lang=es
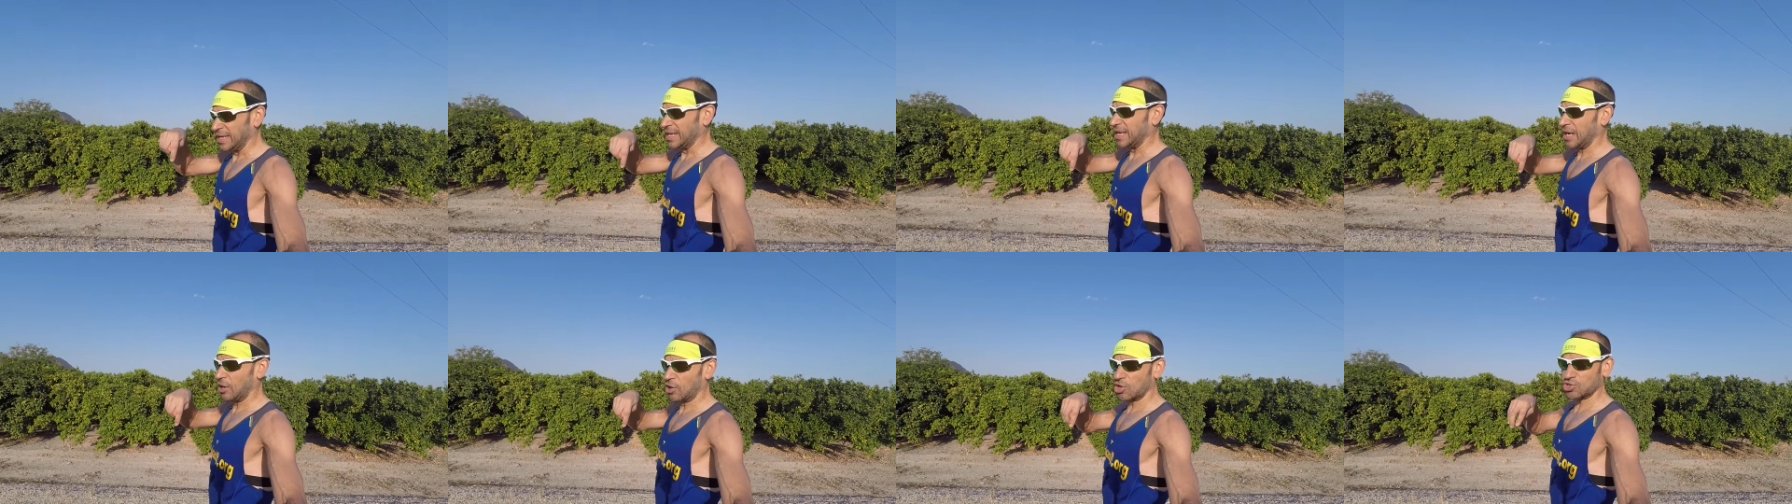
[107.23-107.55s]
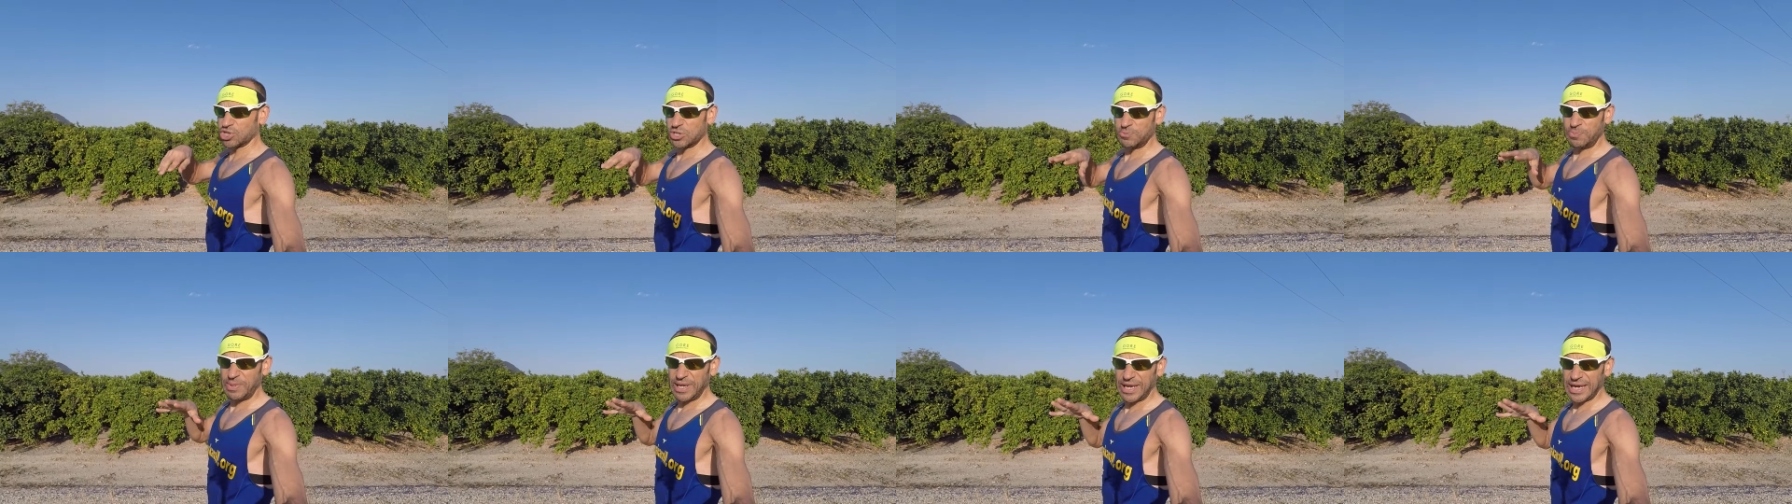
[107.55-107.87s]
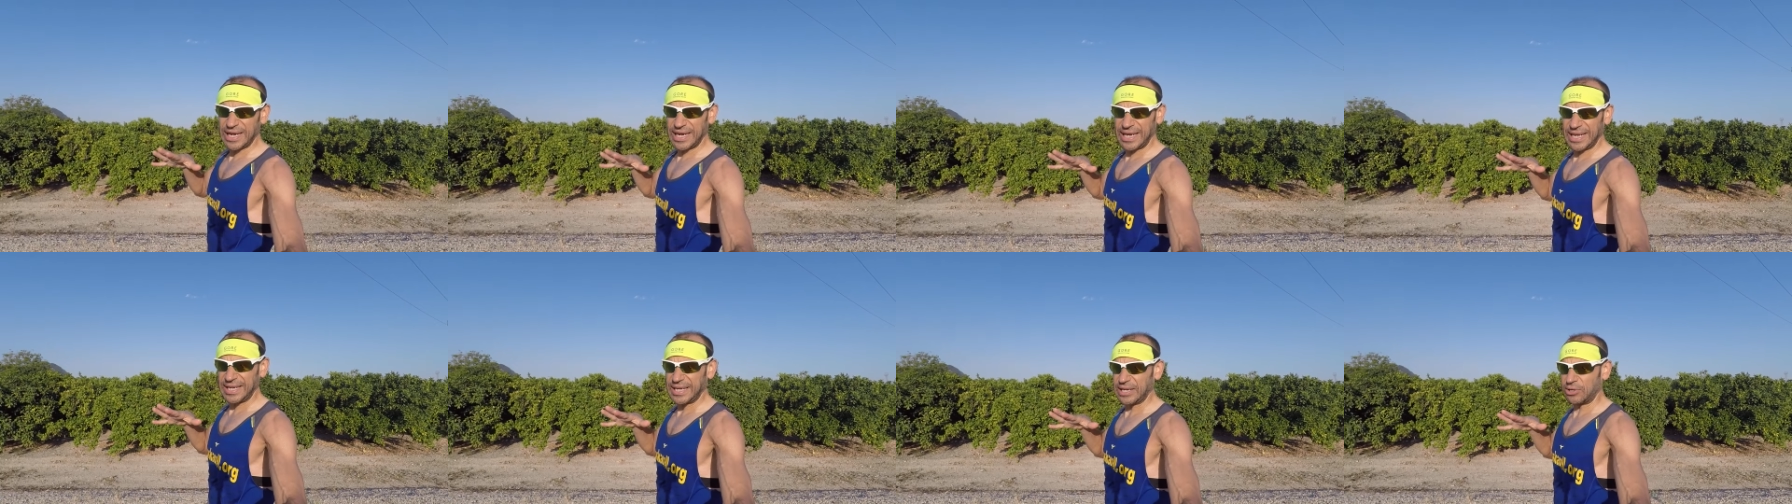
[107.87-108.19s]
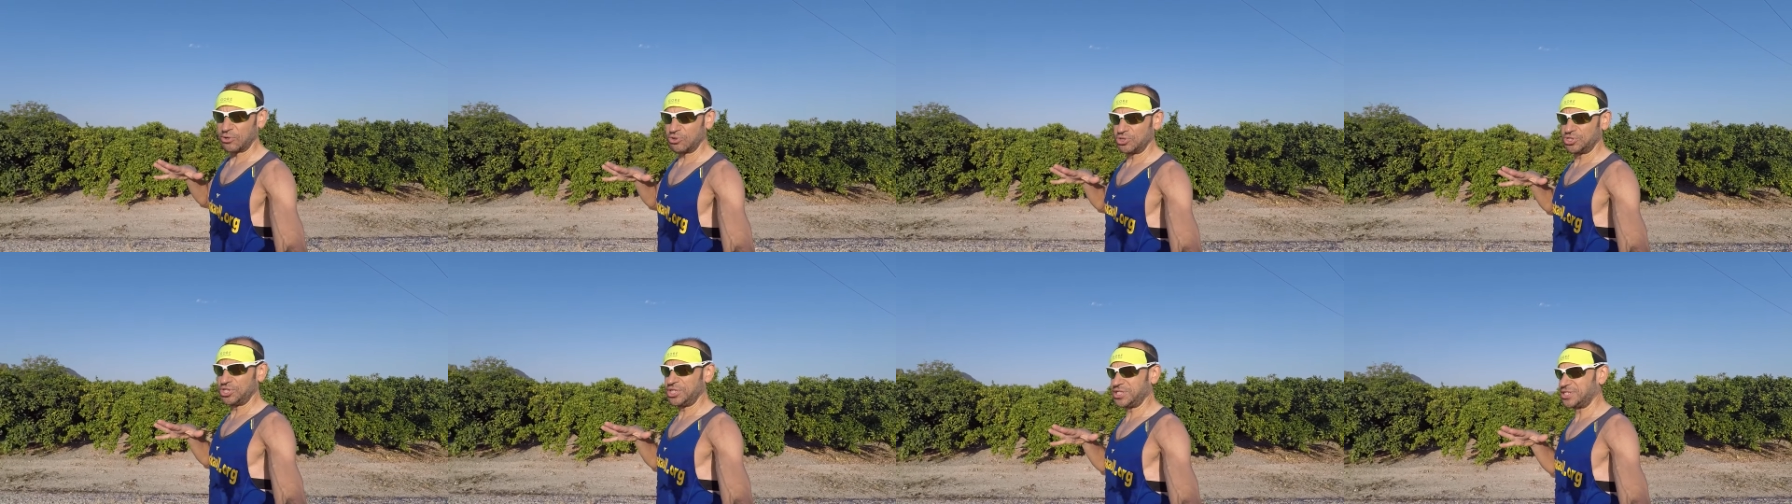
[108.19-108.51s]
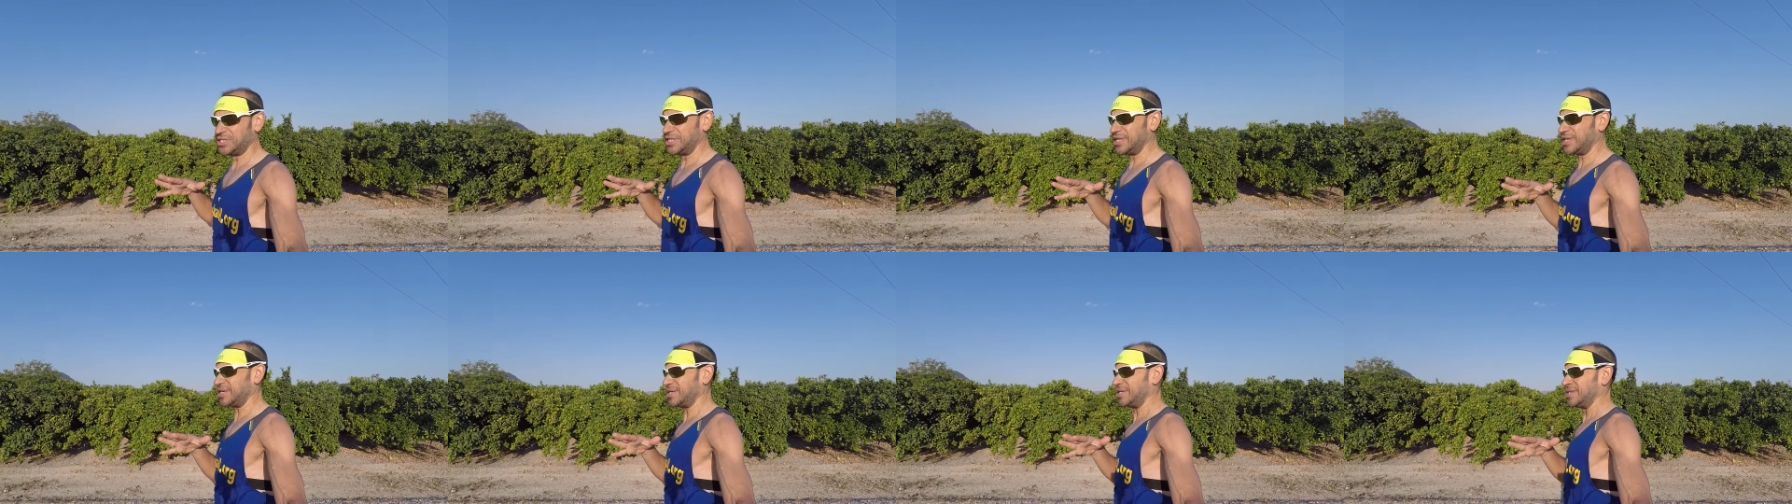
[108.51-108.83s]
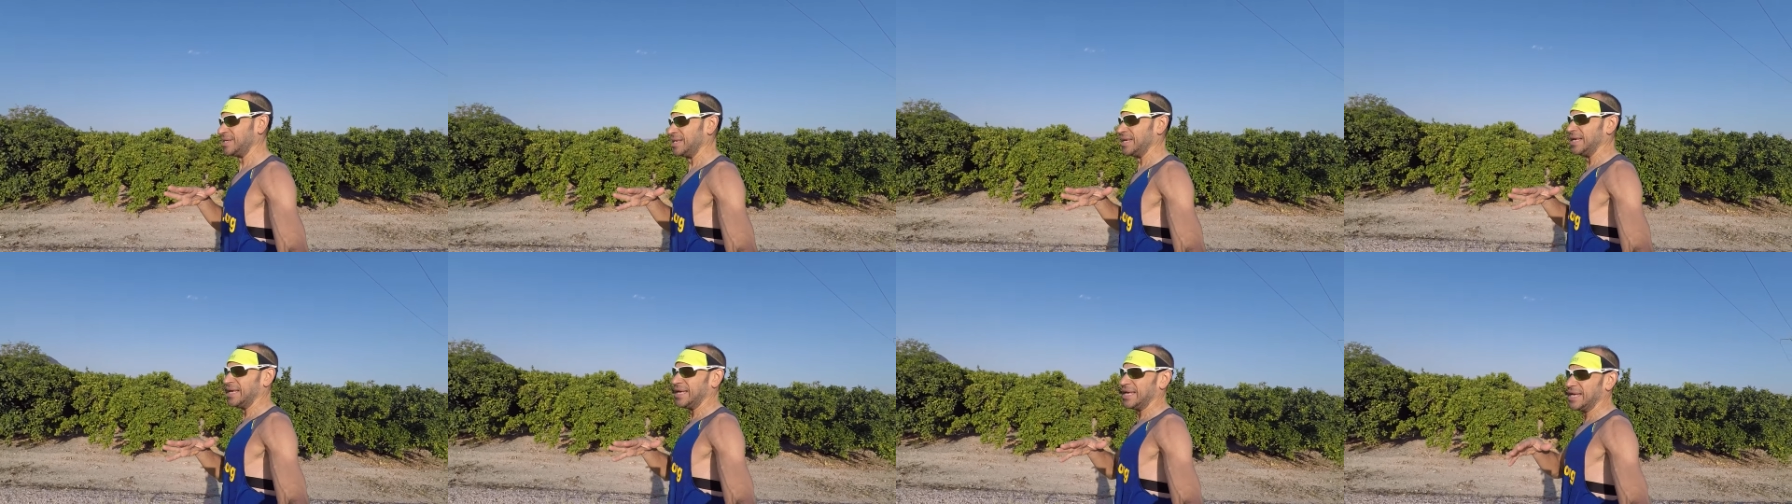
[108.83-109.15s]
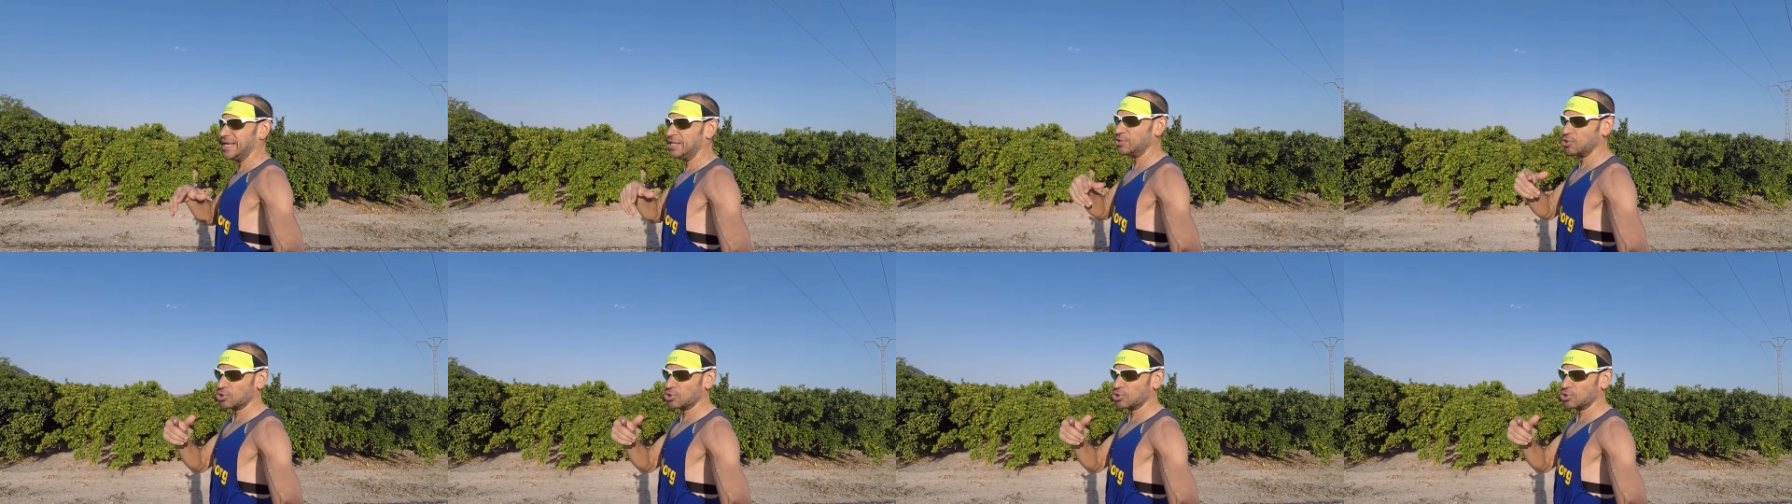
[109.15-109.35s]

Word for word: que ahora os explicaré en qué consiste, y